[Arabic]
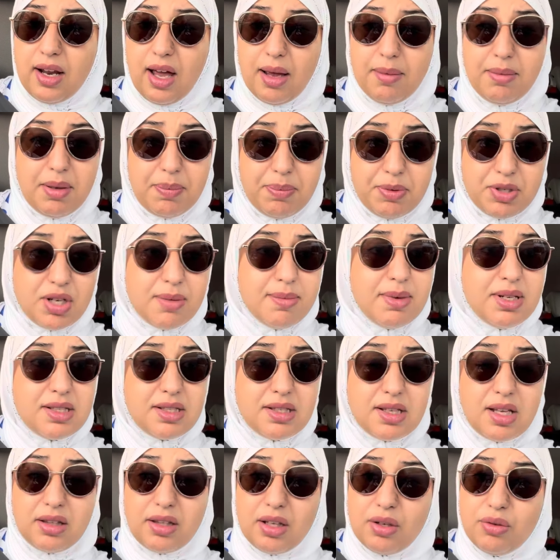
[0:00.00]
عامله بيجامات
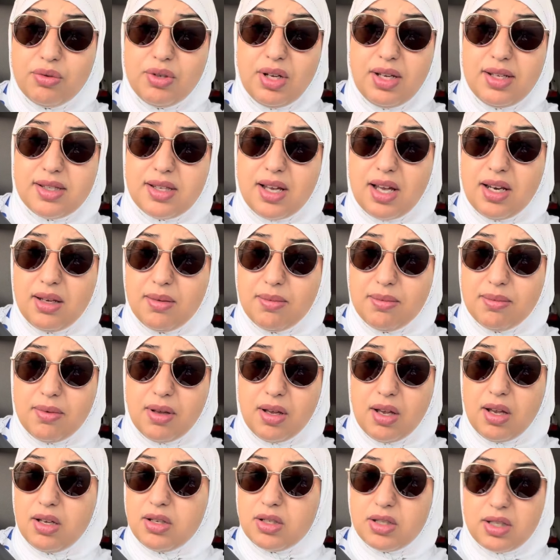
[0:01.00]
الستان ونعسه لي
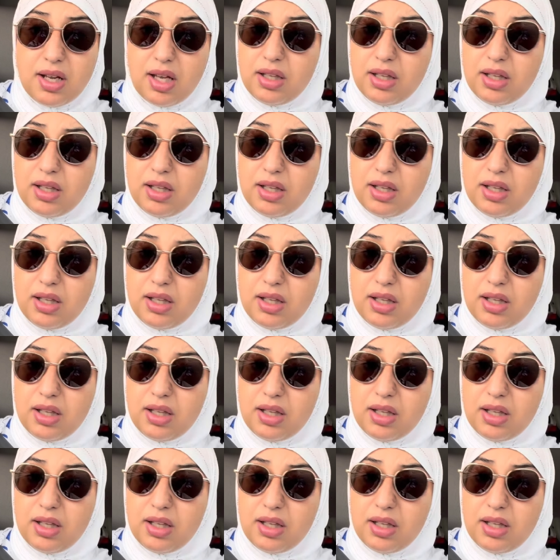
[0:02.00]
شنو